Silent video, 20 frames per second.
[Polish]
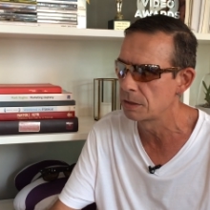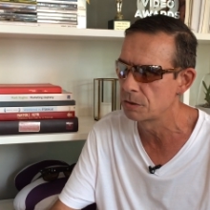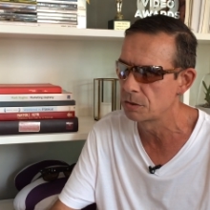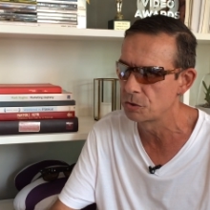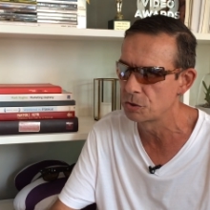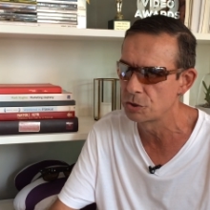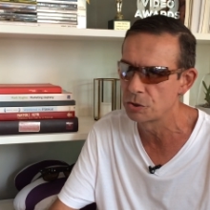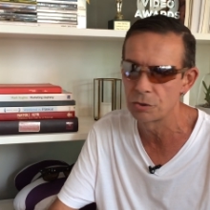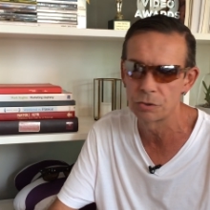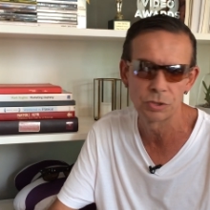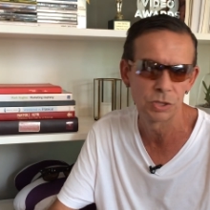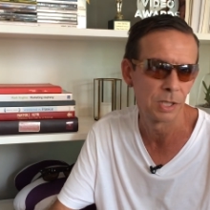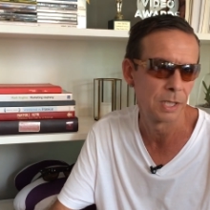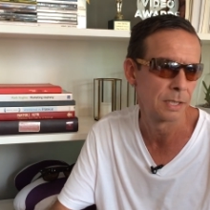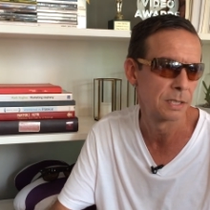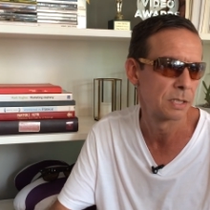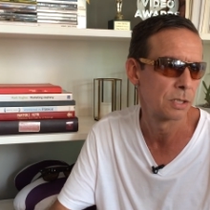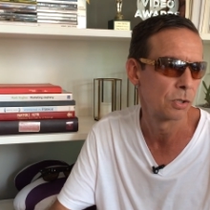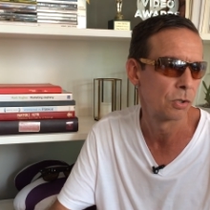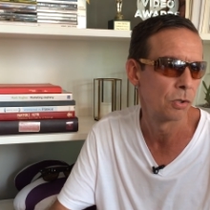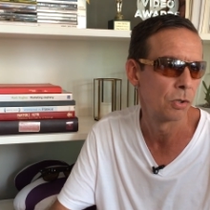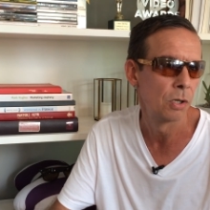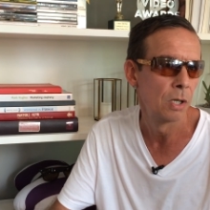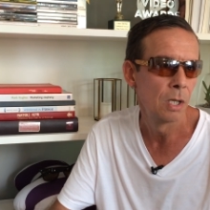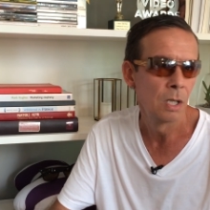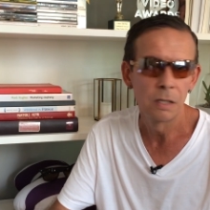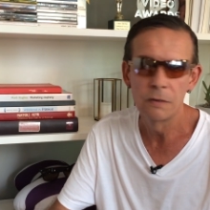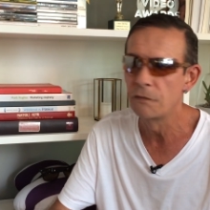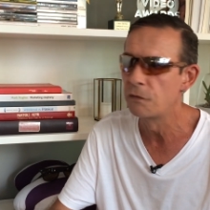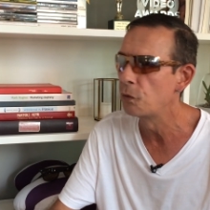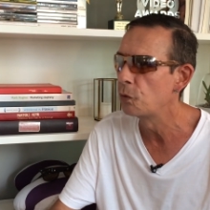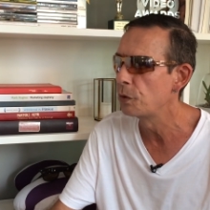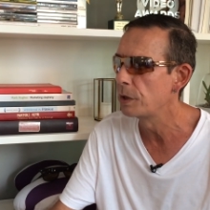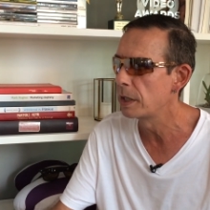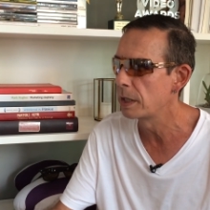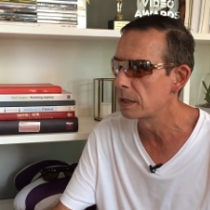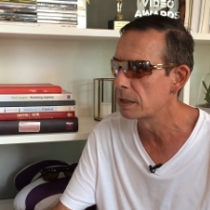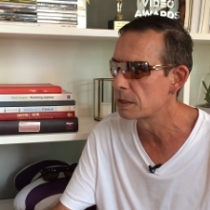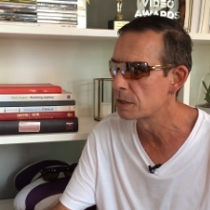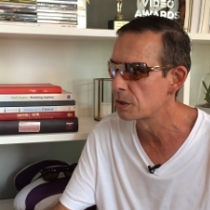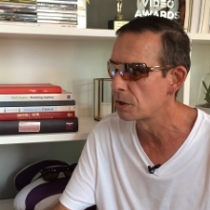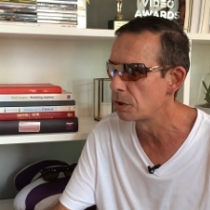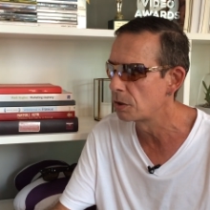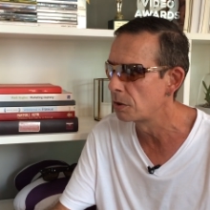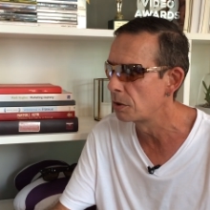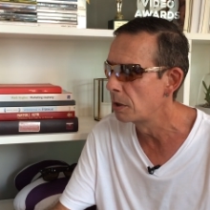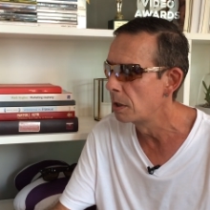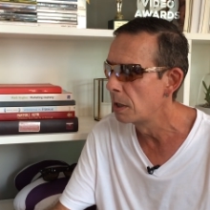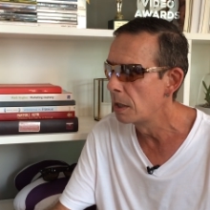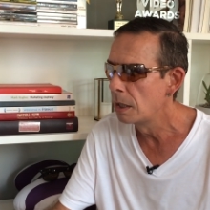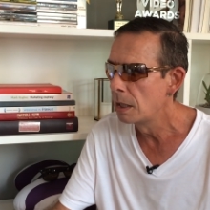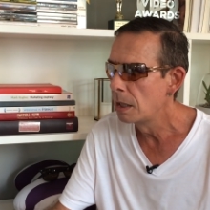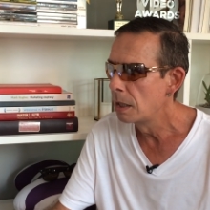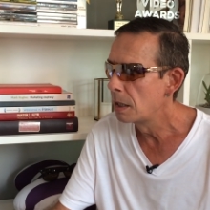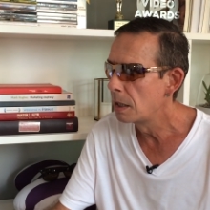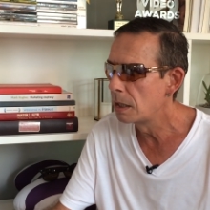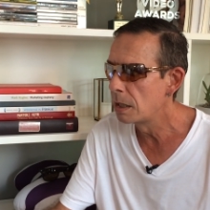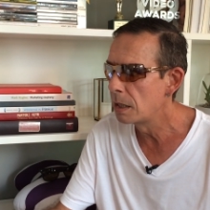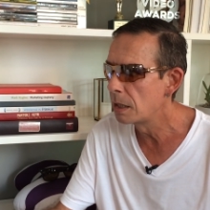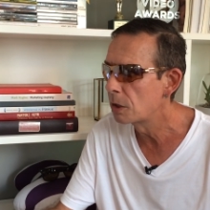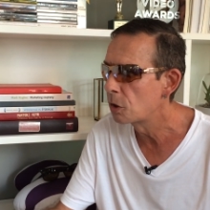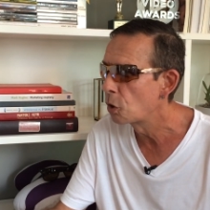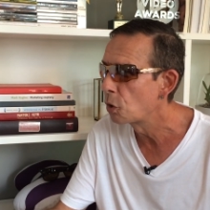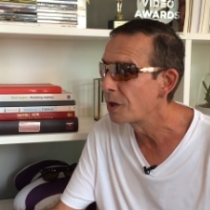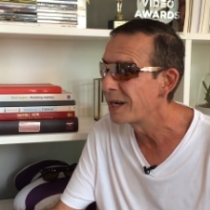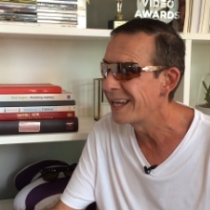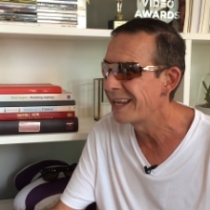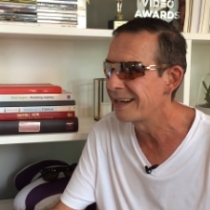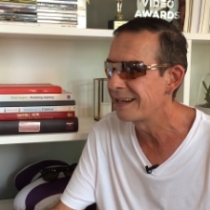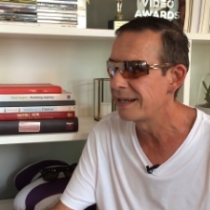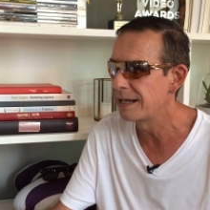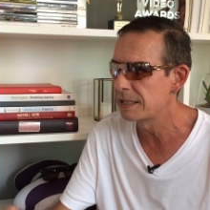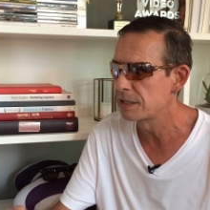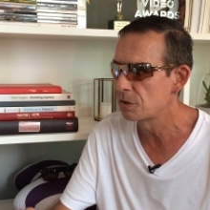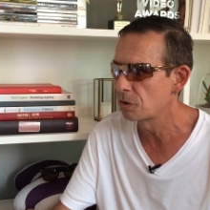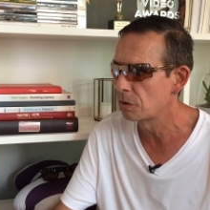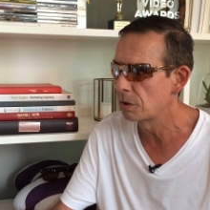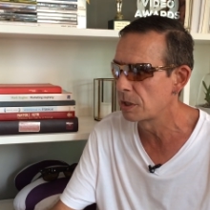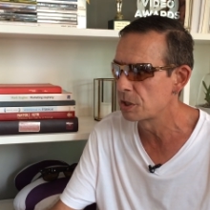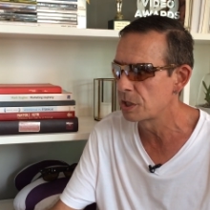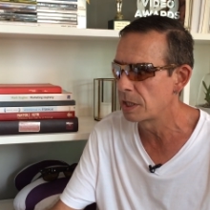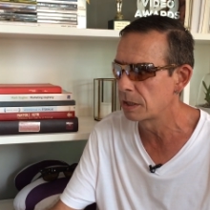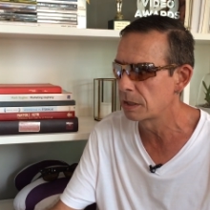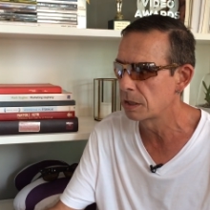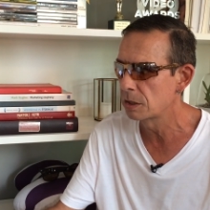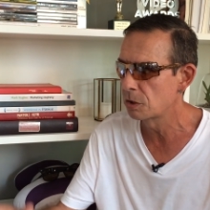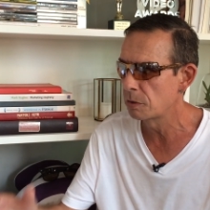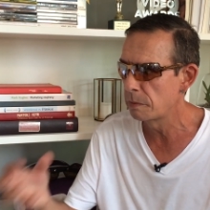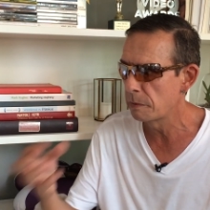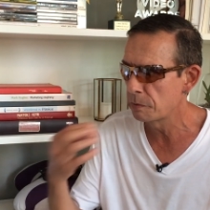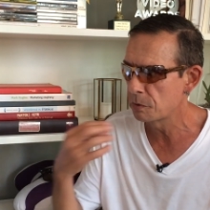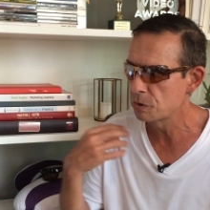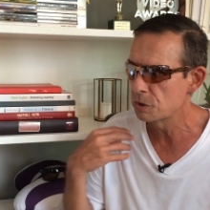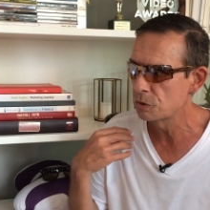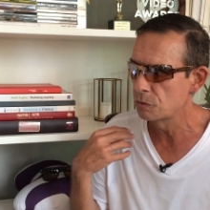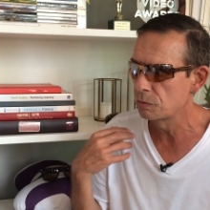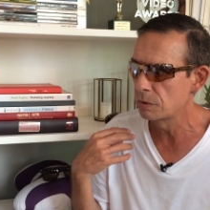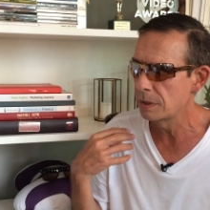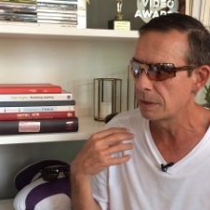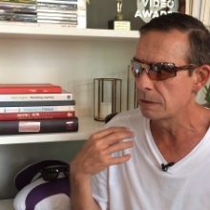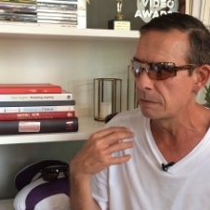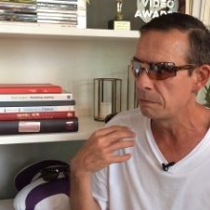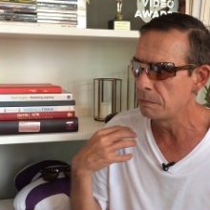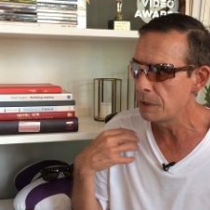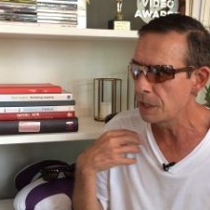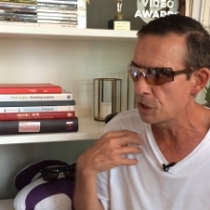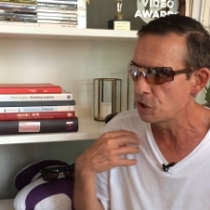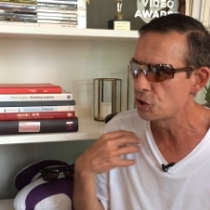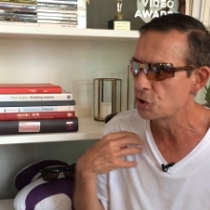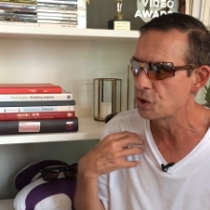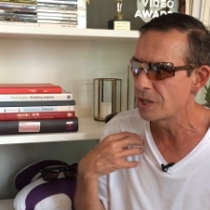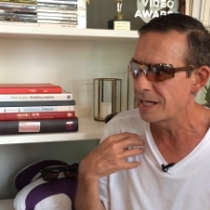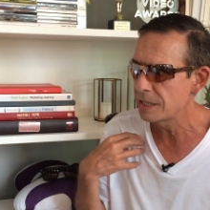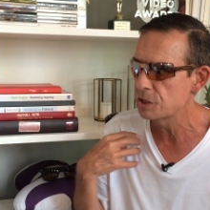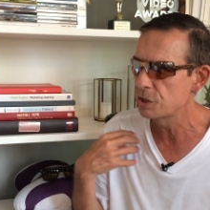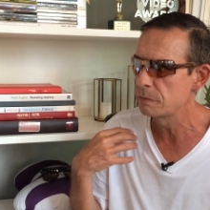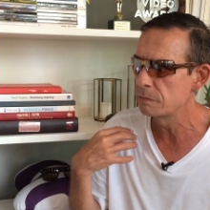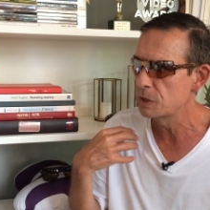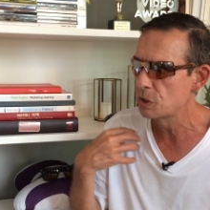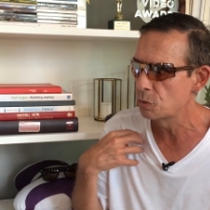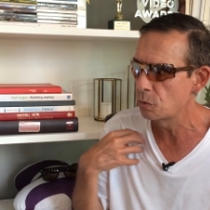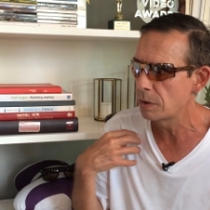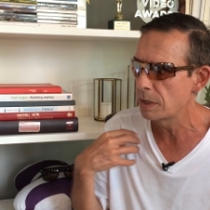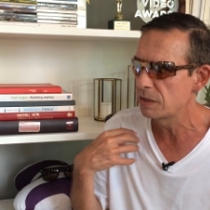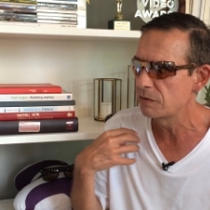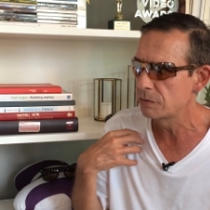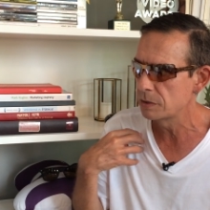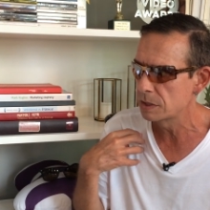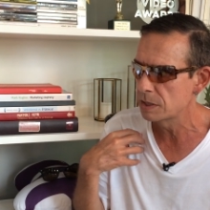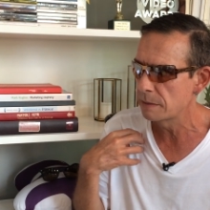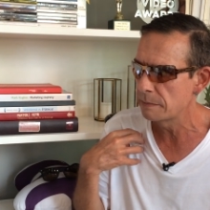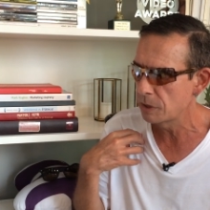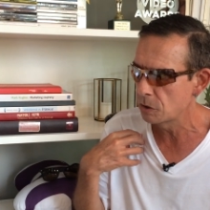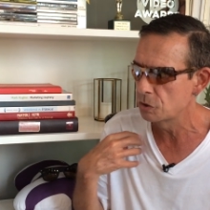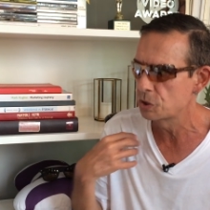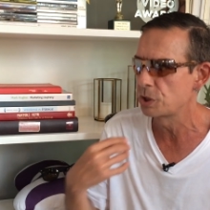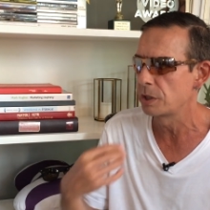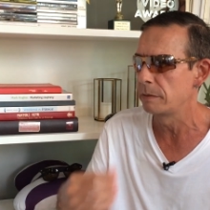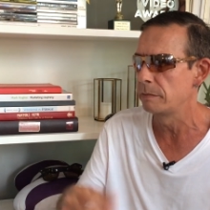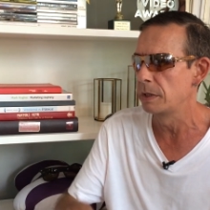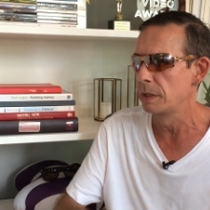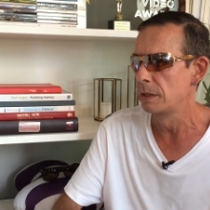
co ciocia, co wujek, co Y, kolega, co koleżanka, tylko po prostu mieć czas, żeby słuchać samego siebie.